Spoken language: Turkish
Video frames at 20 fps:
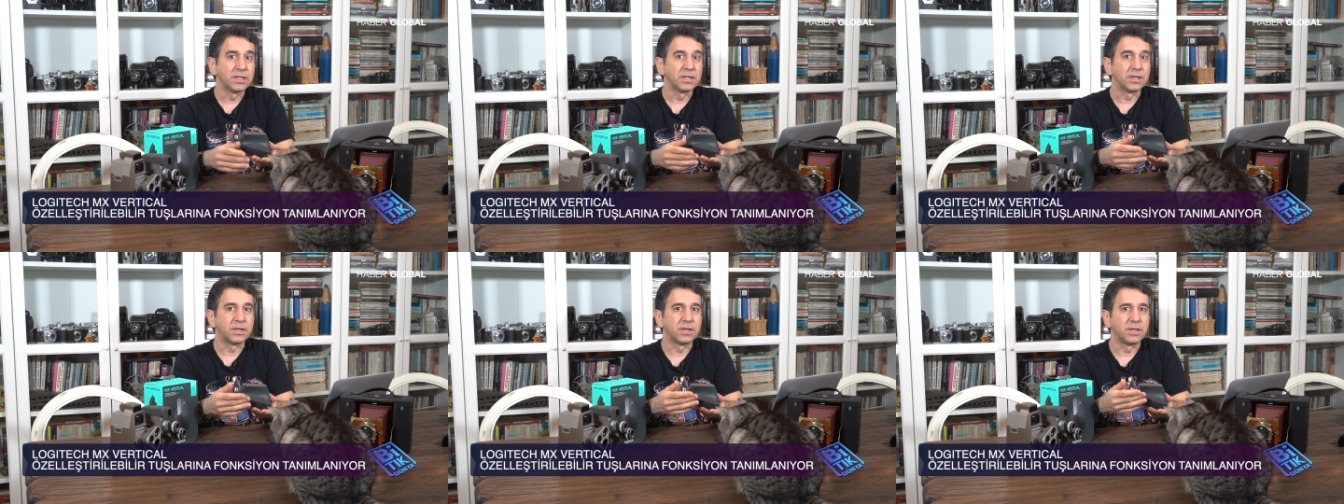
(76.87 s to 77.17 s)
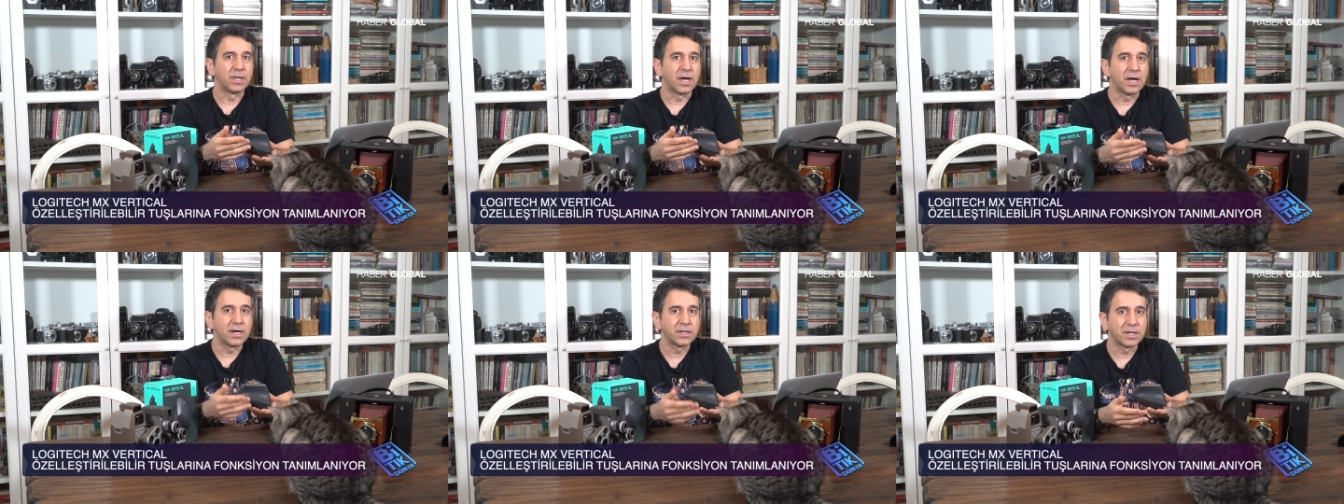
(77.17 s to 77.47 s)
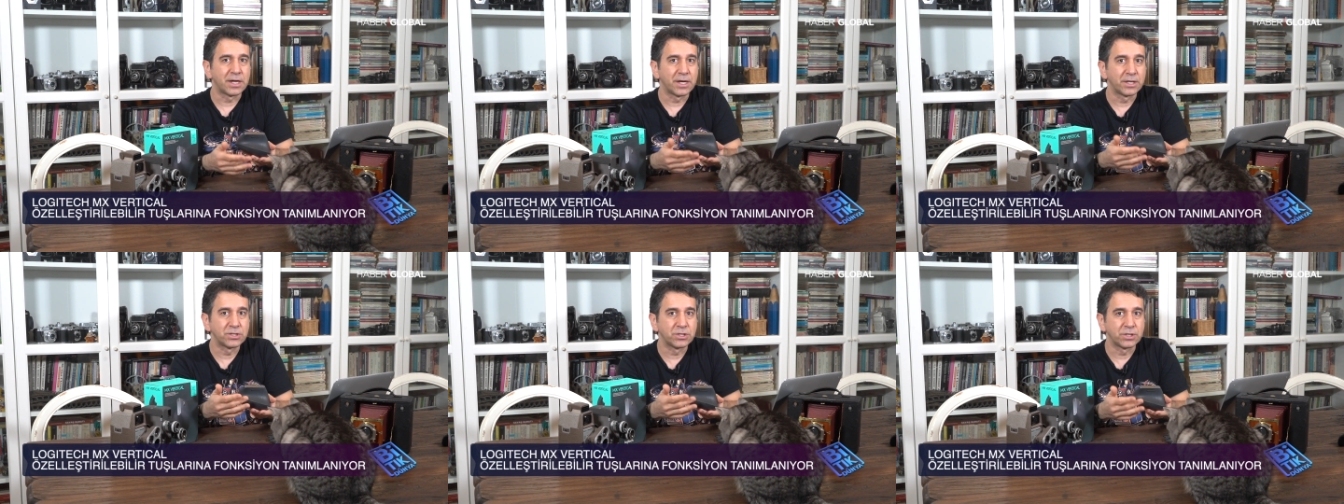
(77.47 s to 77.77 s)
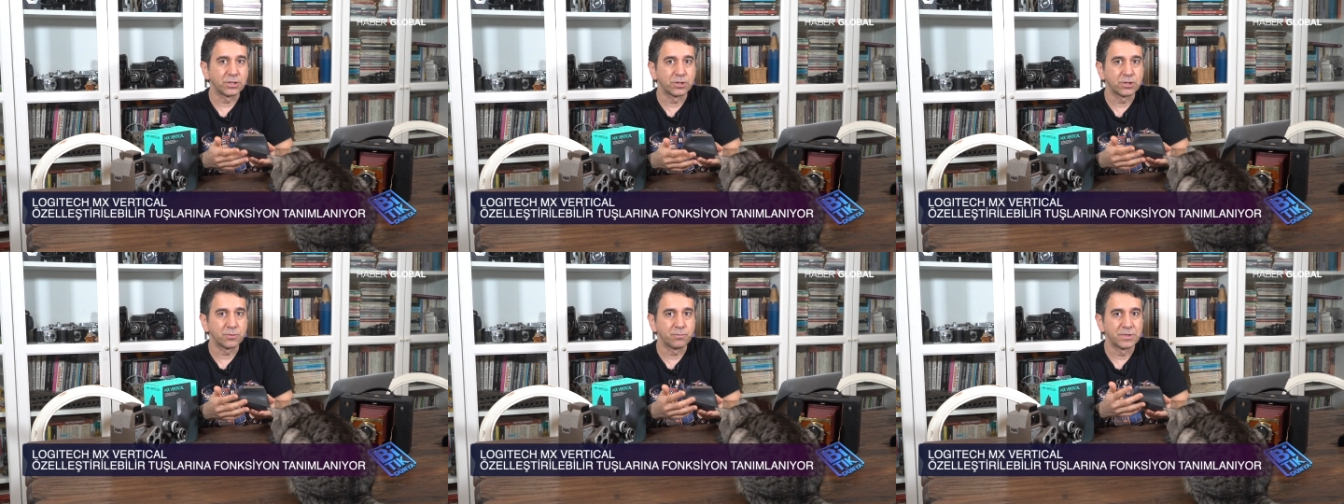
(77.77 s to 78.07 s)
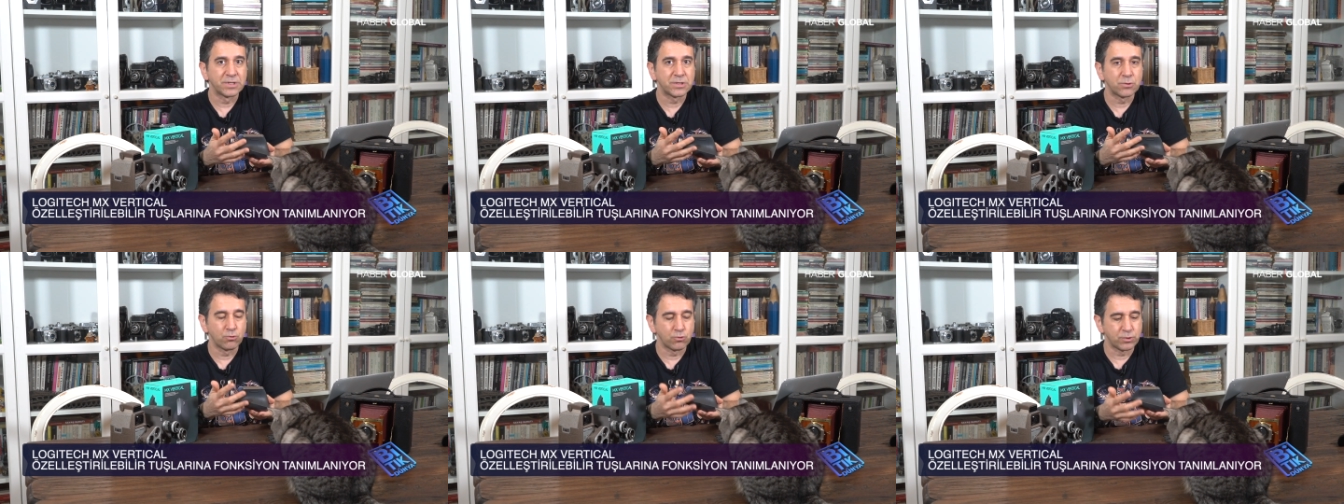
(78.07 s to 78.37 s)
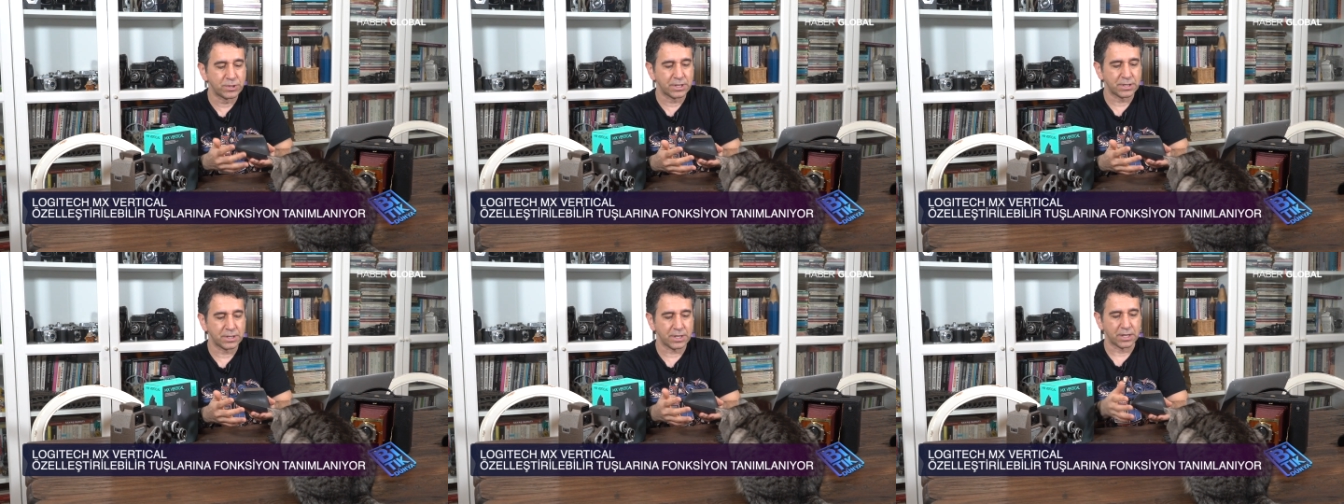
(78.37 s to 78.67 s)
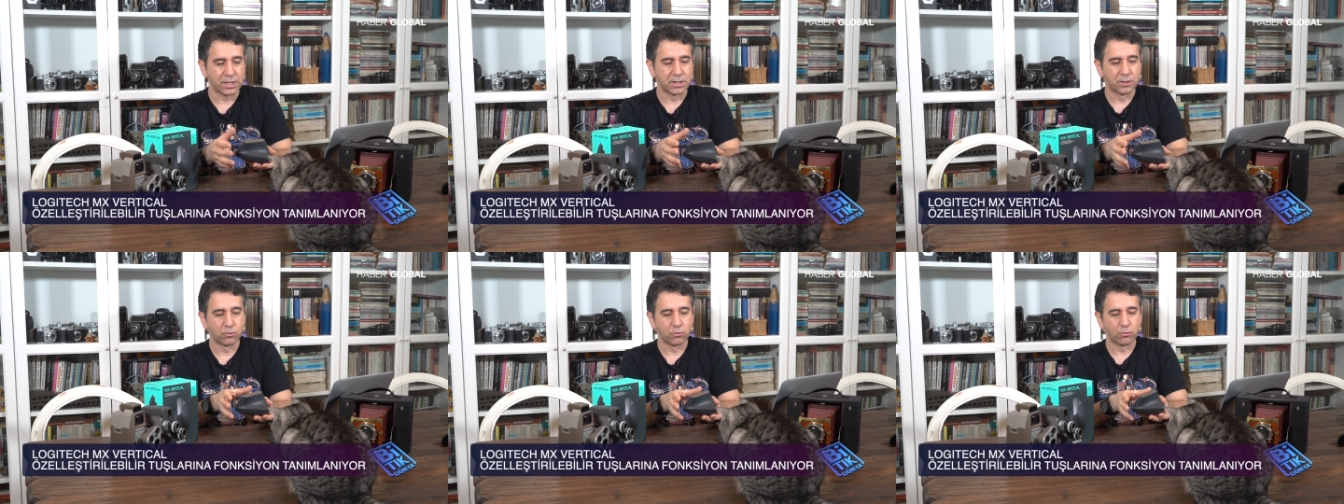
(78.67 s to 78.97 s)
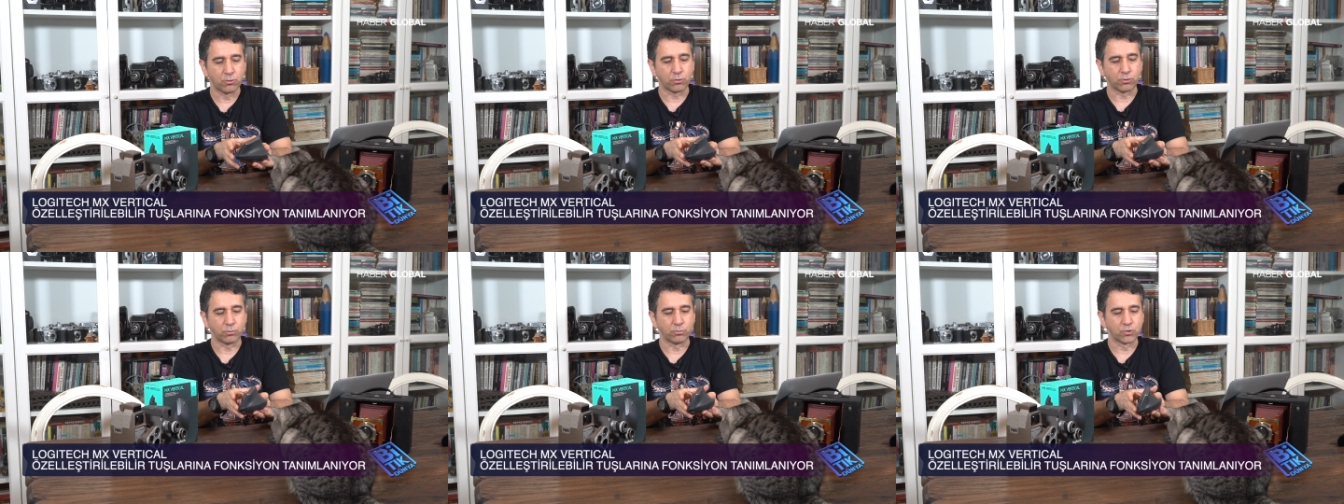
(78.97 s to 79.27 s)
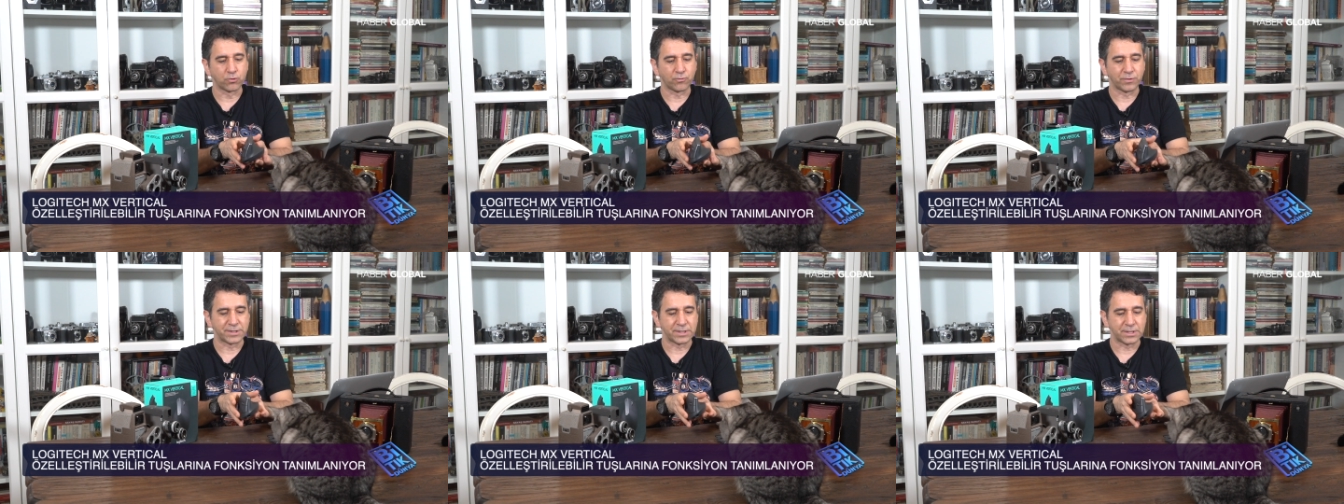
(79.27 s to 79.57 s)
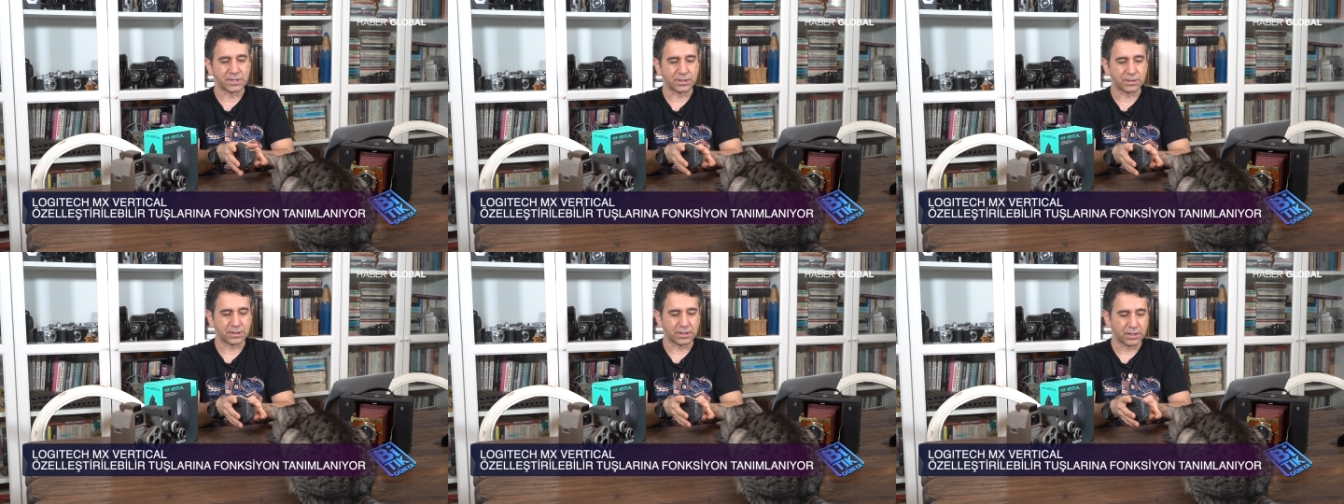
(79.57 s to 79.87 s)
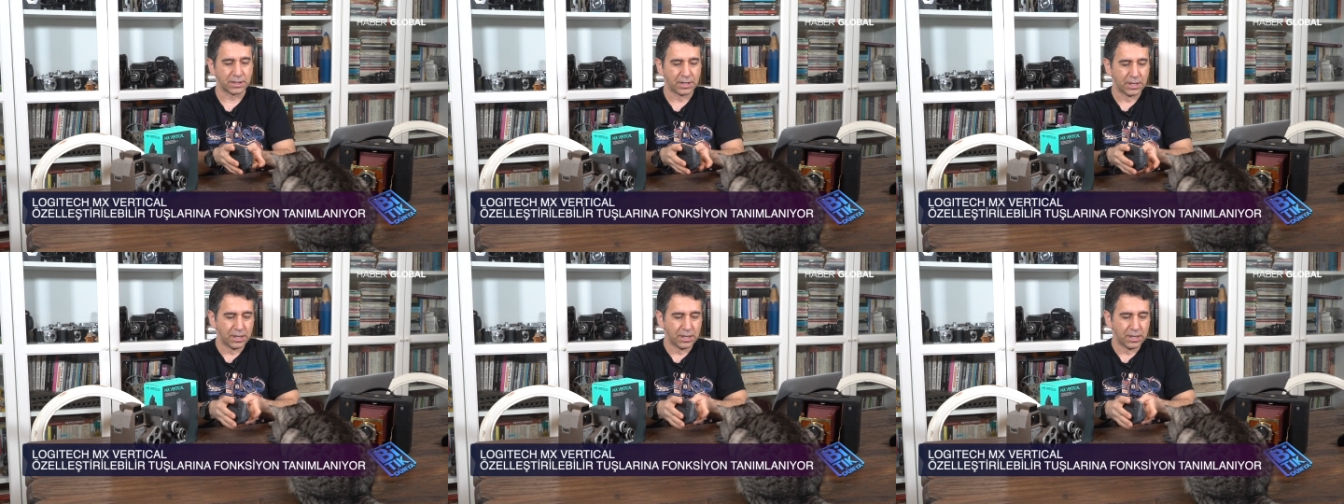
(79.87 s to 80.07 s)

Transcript: daha rahat çalışması üzerine kurulmuş vaziyette.